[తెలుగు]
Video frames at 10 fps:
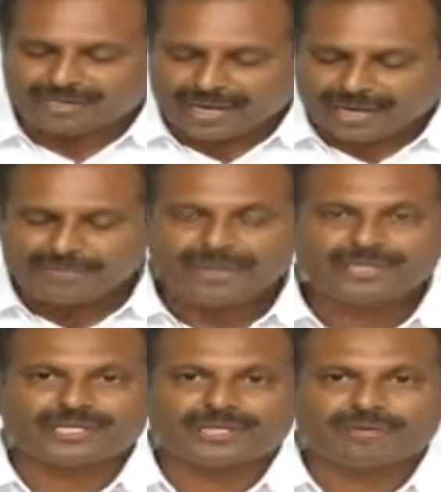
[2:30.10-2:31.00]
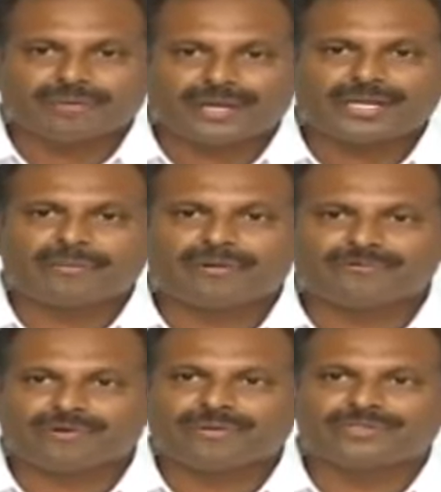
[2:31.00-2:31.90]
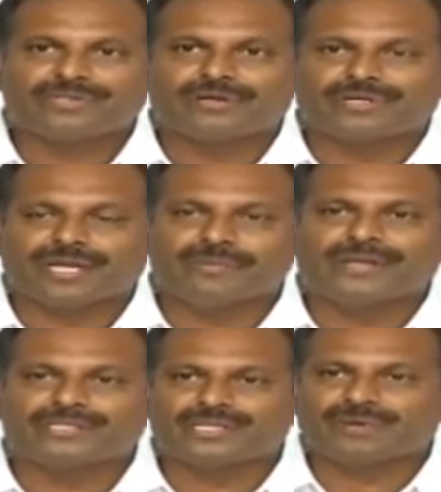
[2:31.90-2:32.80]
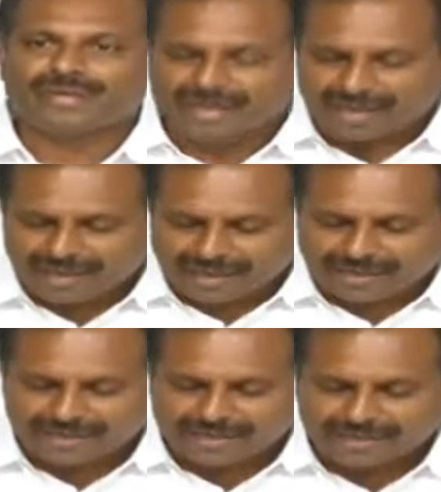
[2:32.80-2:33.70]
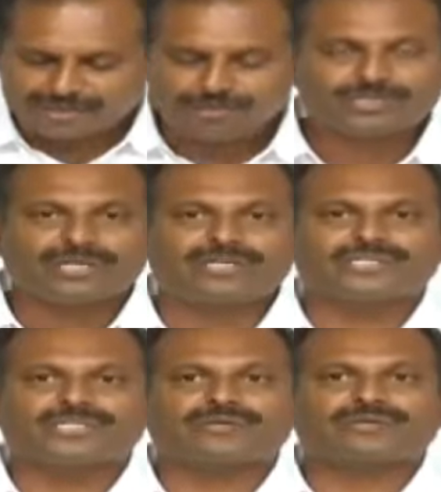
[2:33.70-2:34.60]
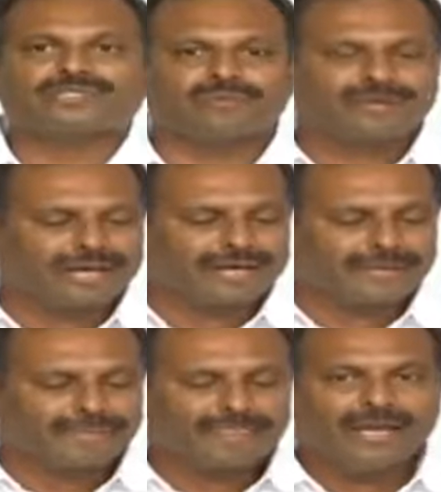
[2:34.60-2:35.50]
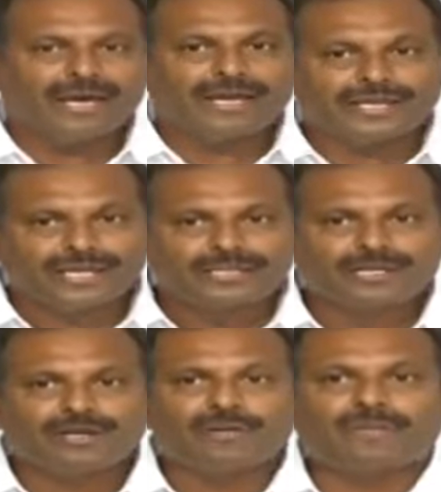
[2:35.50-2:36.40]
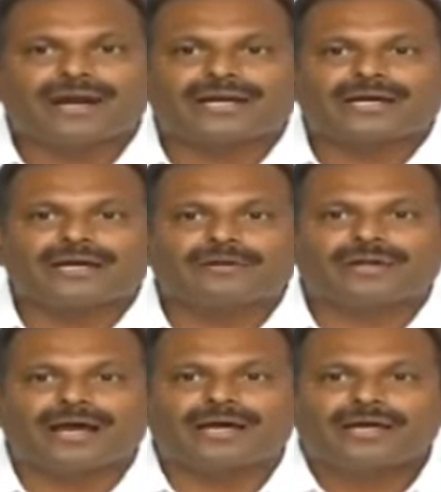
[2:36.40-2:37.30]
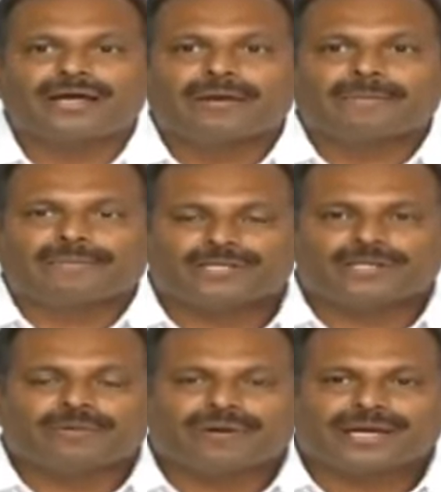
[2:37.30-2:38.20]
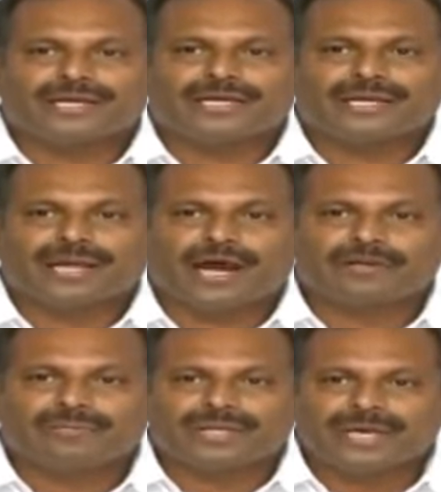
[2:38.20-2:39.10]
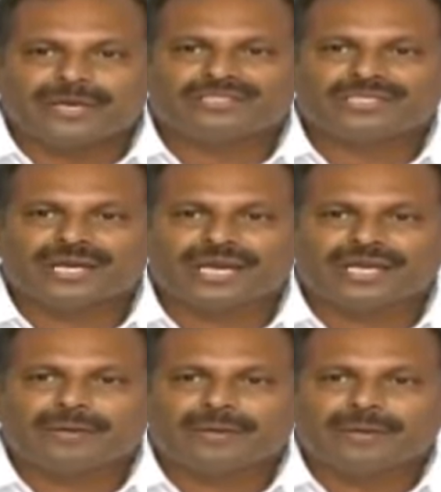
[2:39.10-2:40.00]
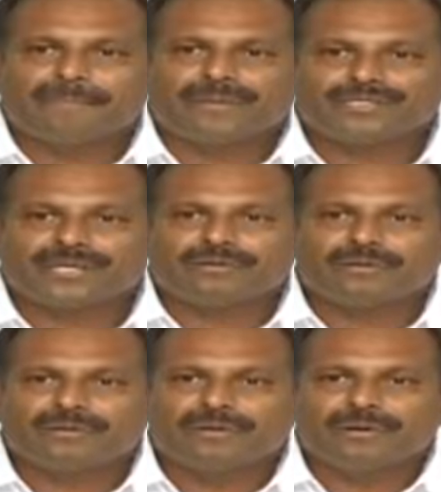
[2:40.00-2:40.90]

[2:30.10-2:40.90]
టెలిమెడిసిన్ వన్ డబల్ ఫోర్ వన్ జీరో టెలిమెడిసిన్ ద్వారా ఎక్కడికక్కడ సూచనలు చేసే విషయంలో కానీ నియంత్రణలో భాగంగా కూడా ప్రతి ఒక్కటి లాక్డౌన్ ఏం చేయాలి ప్రజలకు